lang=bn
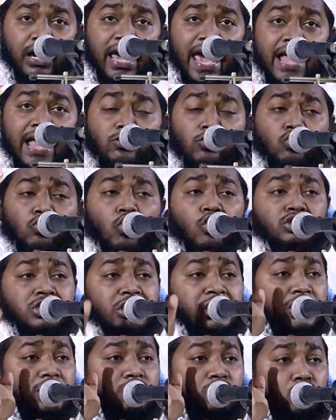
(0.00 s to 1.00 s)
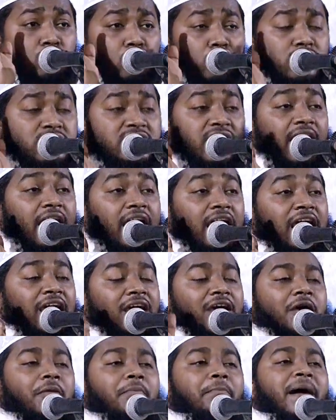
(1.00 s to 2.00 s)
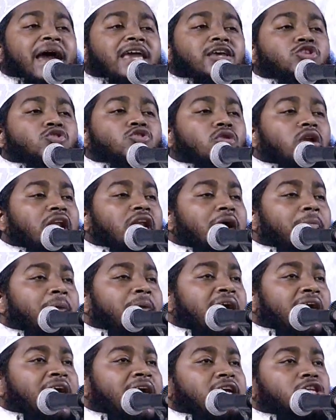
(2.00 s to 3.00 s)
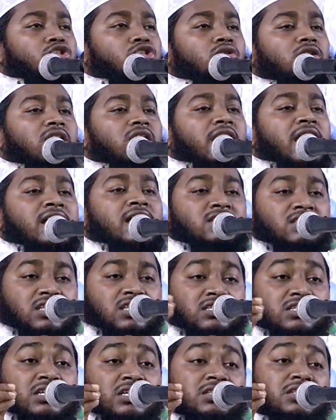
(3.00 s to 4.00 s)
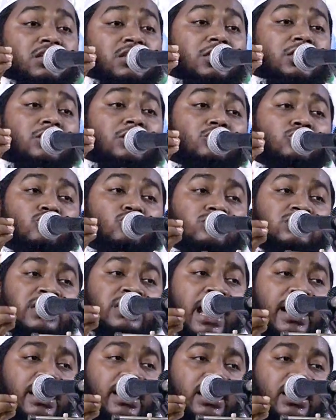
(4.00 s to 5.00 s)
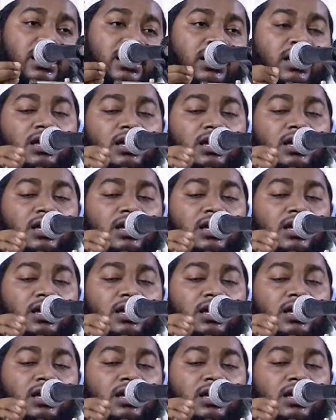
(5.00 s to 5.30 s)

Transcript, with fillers: এত কঠিন মুহূর্তে বাইতুল্লাহ ভাঙার জন্য আসতেছে তিনি কিন্তু জানেন